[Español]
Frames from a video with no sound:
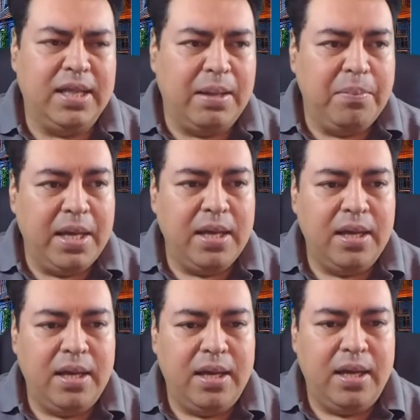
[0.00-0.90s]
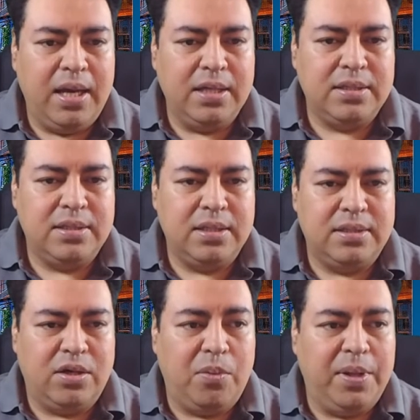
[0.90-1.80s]
Y también eh, es
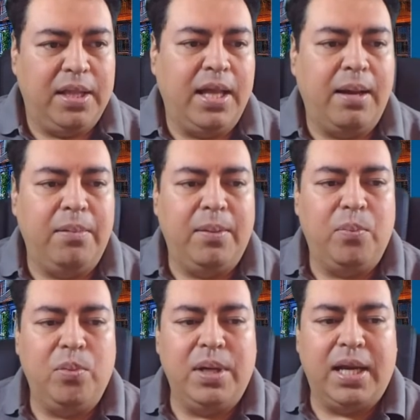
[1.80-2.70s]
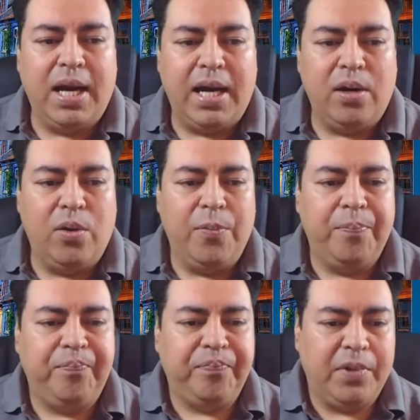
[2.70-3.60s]
recomendable
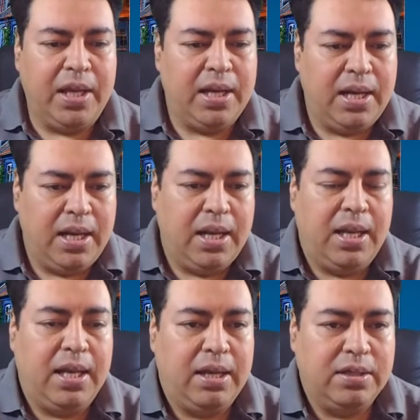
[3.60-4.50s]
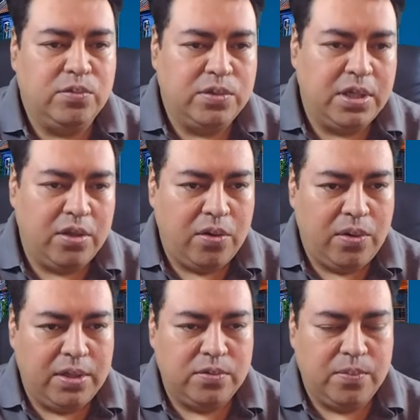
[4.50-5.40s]
publicarlo en, su
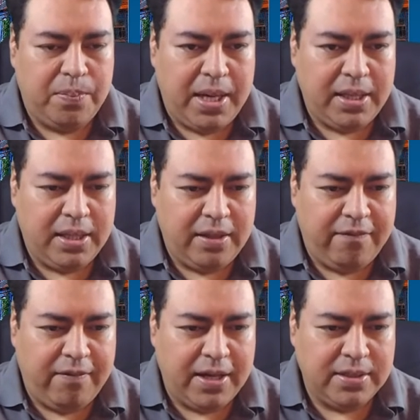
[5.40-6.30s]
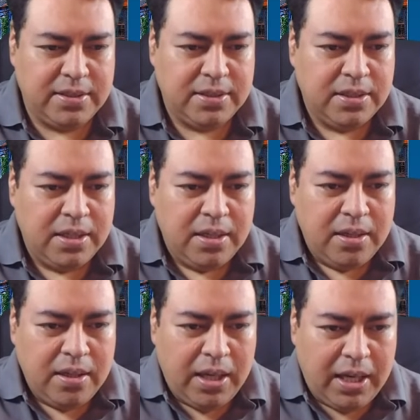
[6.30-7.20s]
sitio, en su página de fans.
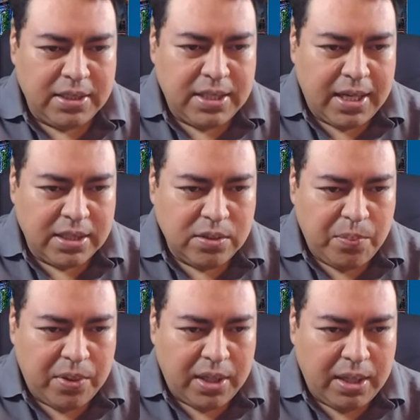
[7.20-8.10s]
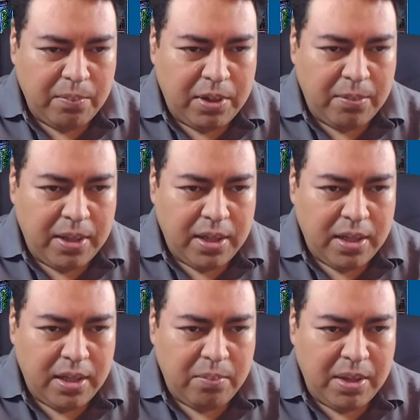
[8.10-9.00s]
En este caso, por ejemplo, a
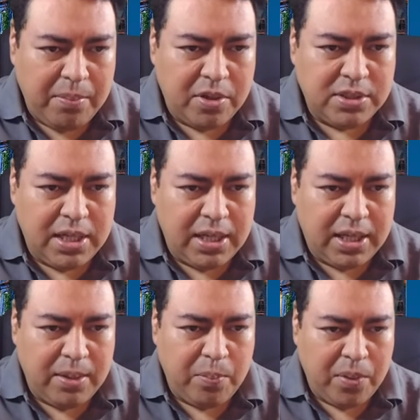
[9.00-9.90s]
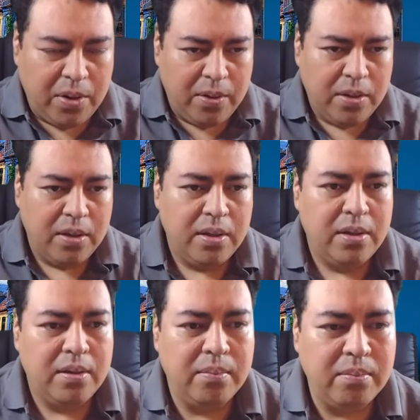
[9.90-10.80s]
ver, eh, miembros del equipo,
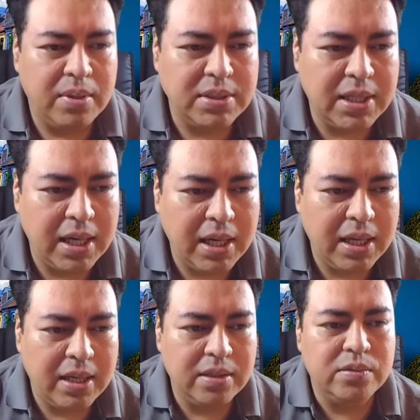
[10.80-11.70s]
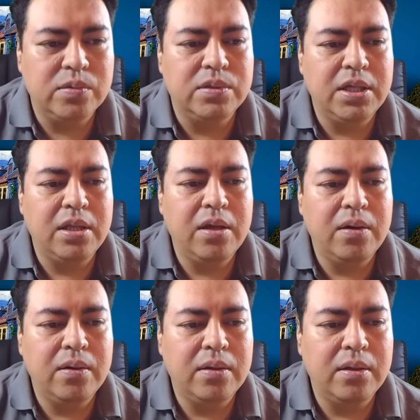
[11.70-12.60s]
me sale en eh, su
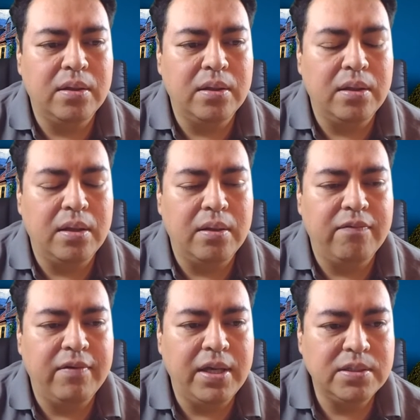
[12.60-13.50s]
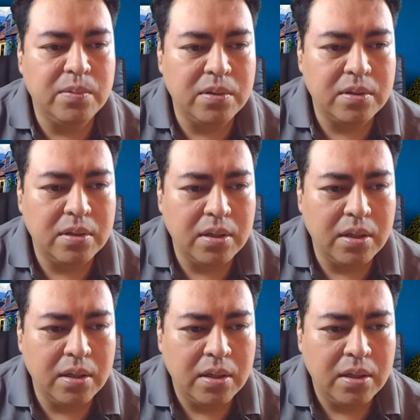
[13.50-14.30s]
sitio de Facebook,